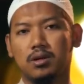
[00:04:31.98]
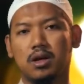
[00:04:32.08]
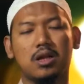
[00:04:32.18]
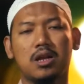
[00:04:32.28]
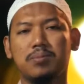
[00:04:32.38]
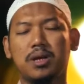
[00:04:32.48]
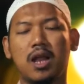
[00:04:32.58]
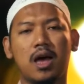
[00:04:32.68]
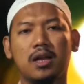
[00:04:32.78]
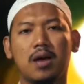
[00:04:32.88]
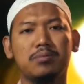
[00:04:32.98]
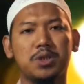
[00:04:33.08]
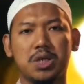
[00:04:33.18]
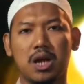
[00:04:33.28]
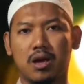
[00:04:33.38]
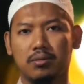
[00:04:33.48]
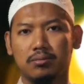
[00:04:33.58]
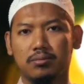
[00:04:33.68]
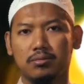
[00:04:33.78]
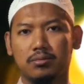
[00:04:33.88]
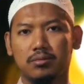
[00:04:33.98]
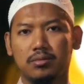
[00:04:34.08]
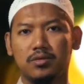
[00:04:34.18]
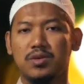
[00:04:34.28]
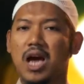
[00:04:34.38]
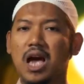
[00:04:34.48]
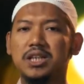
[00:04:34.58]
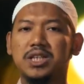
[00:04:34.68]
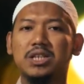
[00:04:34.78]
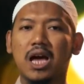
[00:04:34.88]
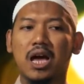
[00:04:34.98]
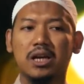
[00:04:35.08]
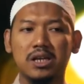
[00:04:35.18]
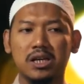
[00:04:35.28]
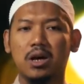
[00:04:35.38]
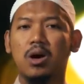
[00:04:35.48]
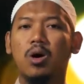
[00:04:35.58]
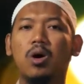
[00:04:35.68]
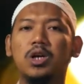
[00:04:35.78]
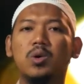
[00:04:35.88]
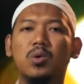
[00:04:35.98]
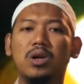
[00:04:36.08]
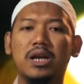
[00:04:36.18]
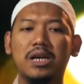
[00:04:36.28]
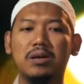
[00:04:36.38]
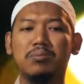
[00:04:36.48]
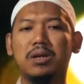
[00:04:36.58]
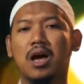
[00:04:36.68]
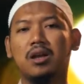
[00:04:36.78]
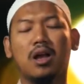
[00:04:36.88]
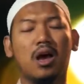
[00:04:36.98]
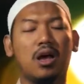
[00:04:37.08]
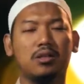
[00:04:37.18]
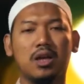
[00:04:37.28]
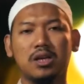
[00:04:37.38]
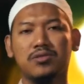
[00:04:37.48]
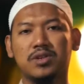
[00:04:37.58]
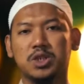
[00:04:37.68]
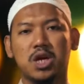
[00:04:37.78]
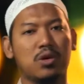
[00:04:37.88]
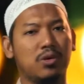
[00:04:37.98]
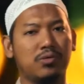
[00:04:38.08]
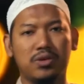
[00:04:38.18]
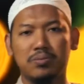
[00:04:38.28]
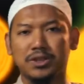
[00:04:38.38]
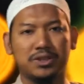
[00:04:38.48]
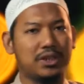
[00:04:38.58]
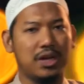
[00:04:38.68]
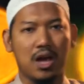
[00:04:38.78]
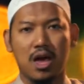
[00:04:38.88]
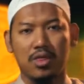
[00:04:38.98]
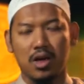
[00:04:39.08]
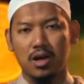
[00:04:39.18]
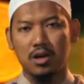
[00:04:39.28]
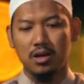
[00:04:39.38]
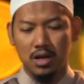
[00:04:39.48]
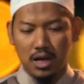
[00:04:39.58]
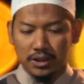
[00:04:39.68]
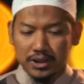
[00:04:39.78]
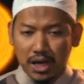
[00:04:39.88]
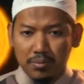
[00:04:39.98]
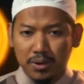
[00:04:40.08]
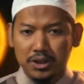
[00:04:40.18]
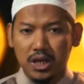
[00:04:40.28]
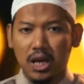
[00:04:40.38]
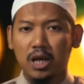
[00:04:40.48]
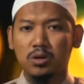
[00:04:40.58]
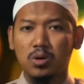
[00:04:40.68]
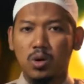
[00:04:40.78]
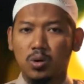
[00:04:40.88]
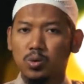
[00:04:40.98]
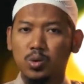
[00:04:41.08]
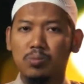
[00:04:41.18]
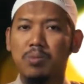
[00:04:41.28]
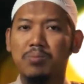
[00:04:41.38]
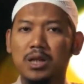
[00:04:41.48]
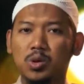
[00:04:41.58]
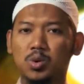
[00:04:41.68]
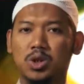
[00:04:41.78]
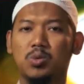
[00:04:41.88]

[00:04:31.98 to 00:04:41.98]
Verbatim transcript: Kata Nabi La'an an fi hajati ahi khairun li min an a'takifa syahran fi masjidi hadha. Saya berjalan untuk membantu